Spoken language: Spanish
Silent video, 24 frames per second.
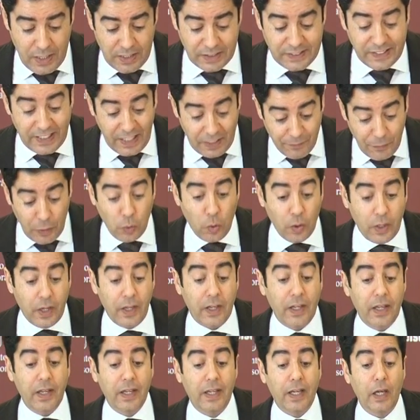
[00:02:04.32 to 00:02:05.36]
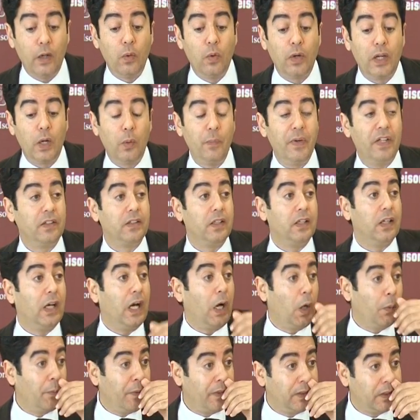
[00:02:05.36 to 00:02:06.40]
Sin embargo, ¿qué, es lo que aumenta?
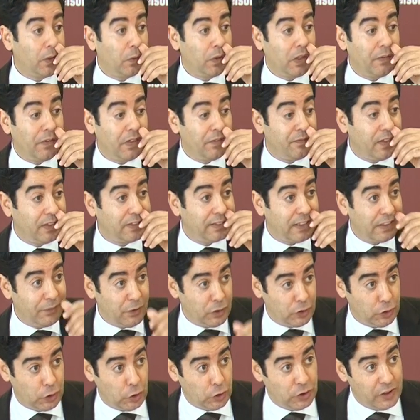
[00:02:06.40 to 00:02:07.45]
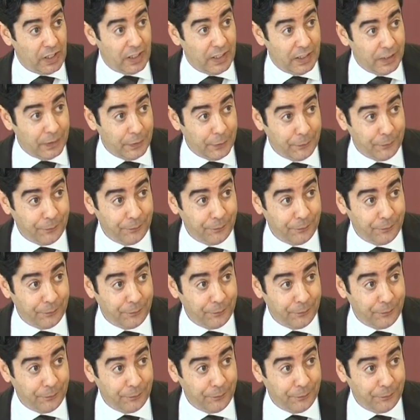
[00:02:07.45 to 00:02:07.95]
Aumenta una vez más servicios sociales,